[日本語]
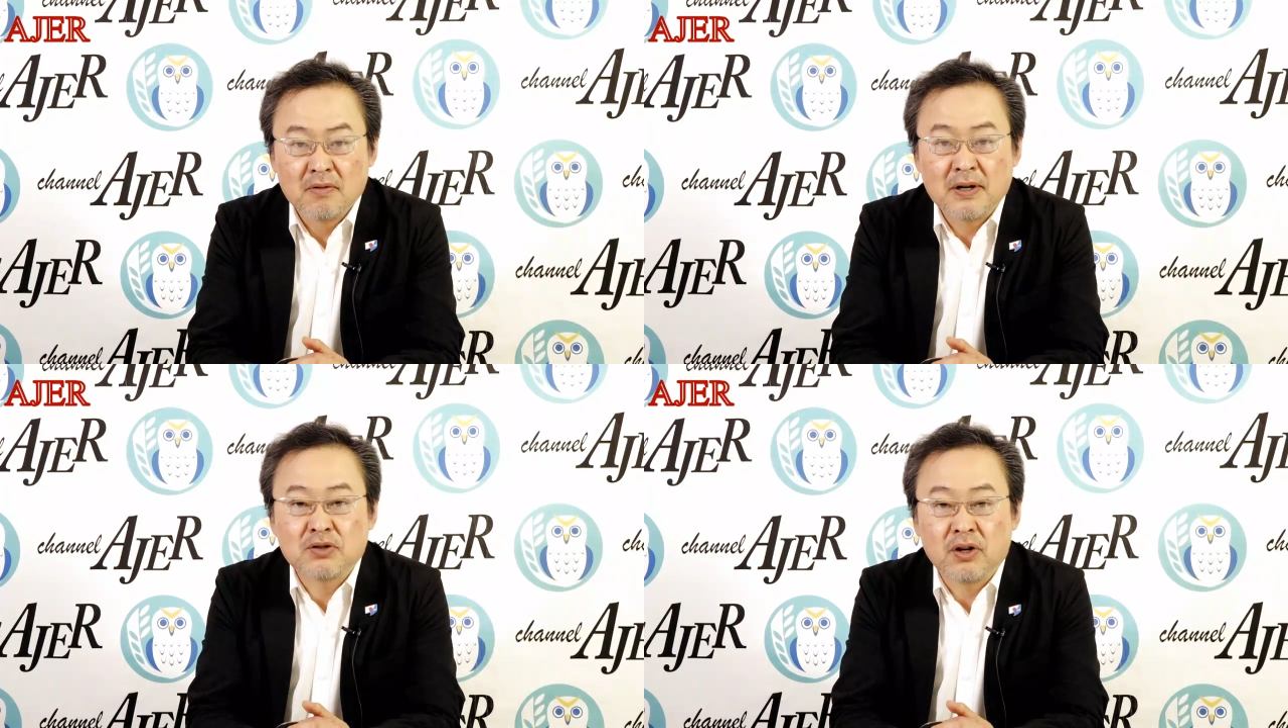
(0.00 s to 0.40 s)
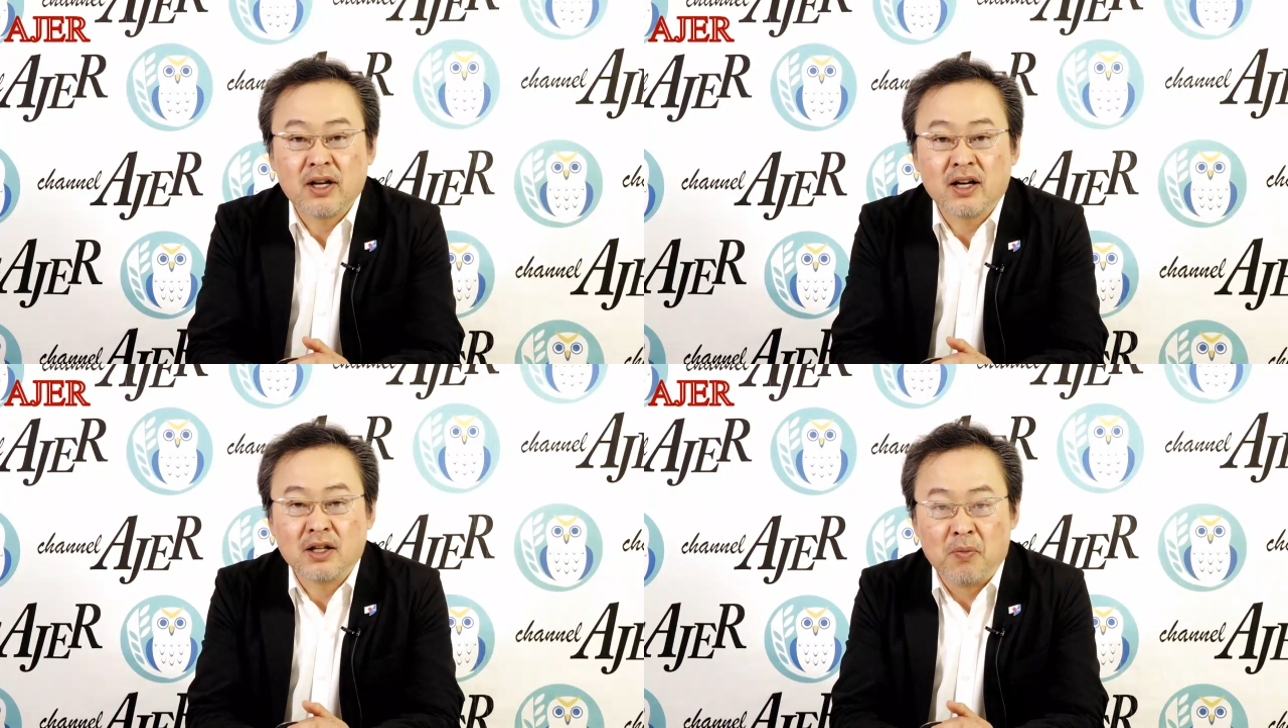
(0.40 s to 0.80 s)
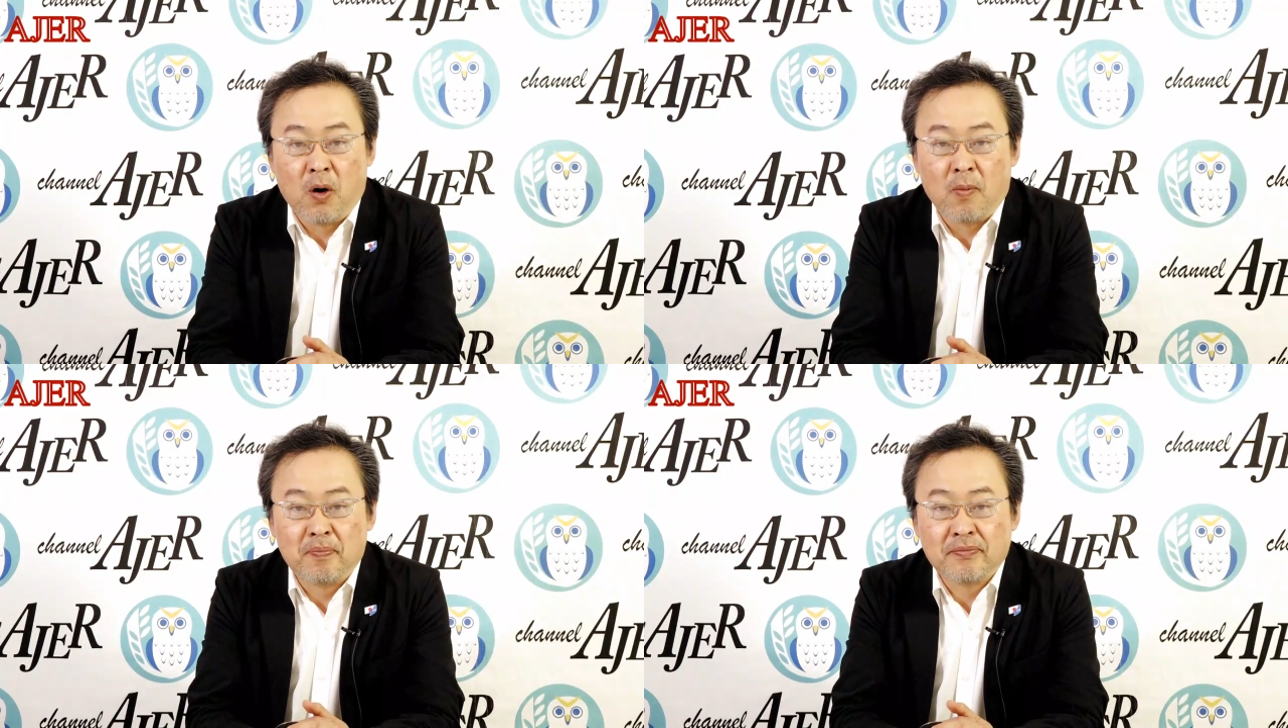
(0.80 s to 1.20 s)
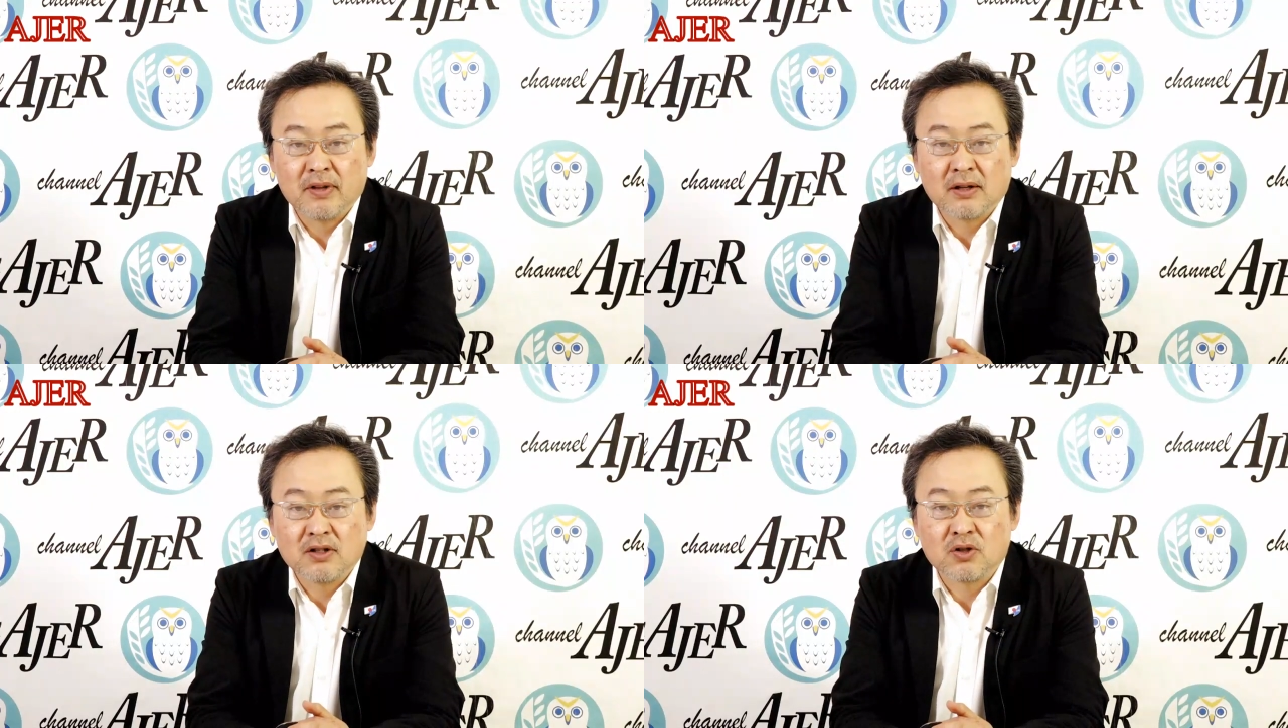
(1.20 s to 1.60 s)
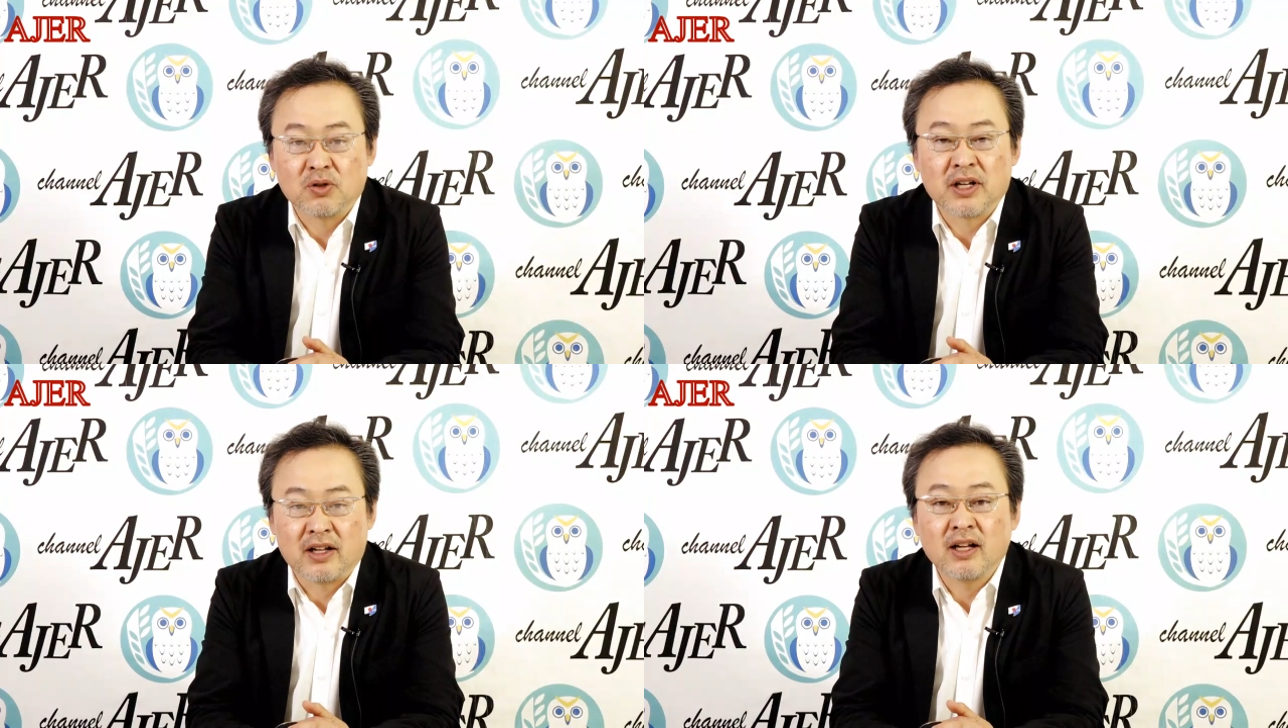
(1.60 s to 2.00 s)
まあ、それ以外にも
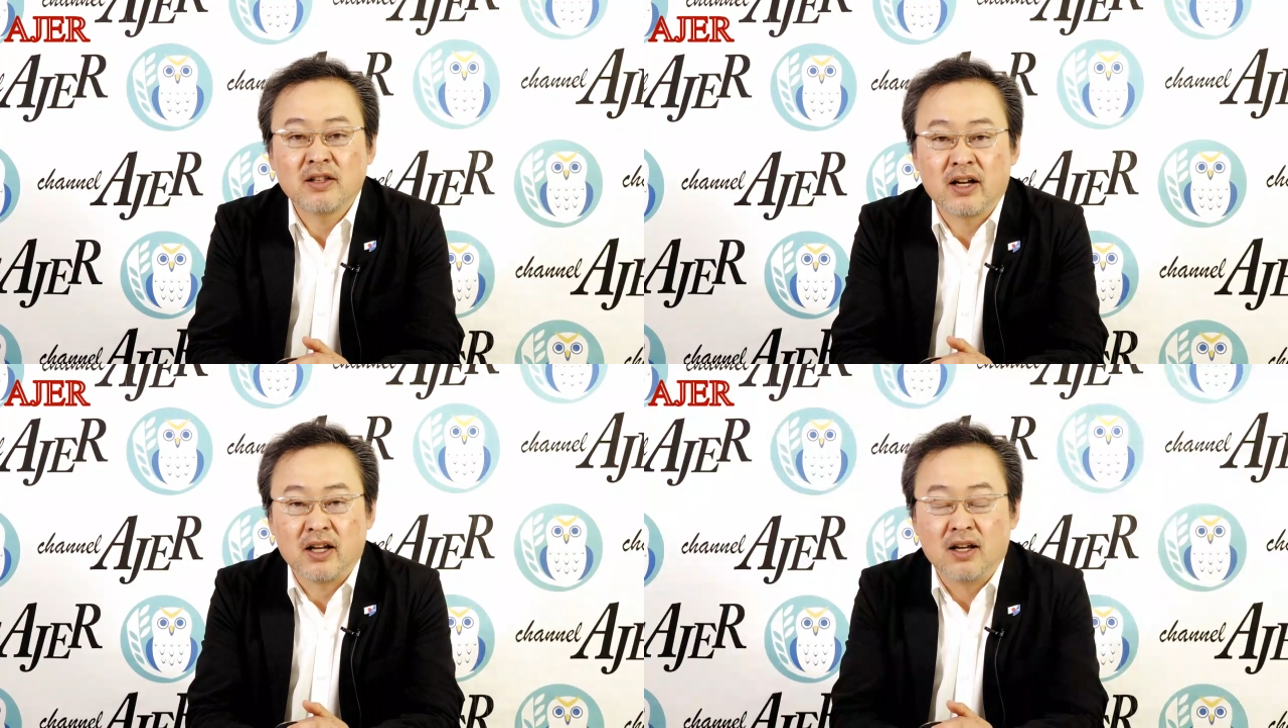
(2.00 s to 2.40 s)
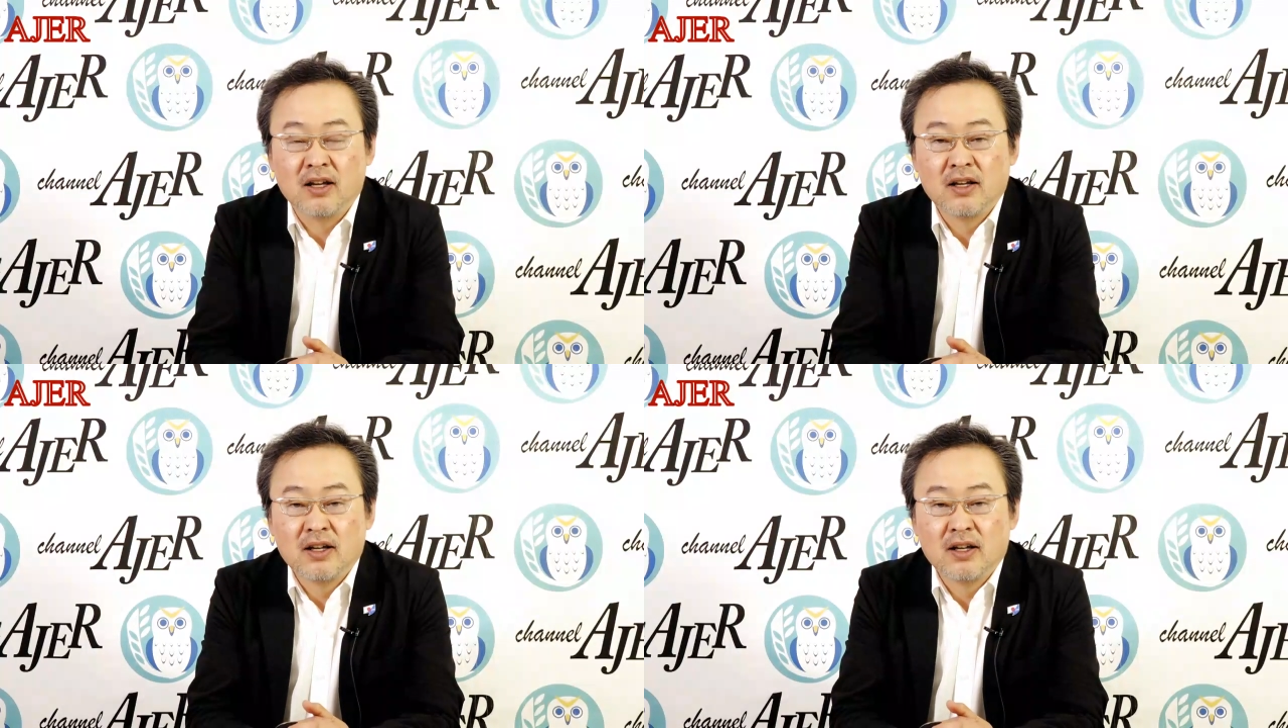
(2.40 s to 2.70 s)
調査であったり、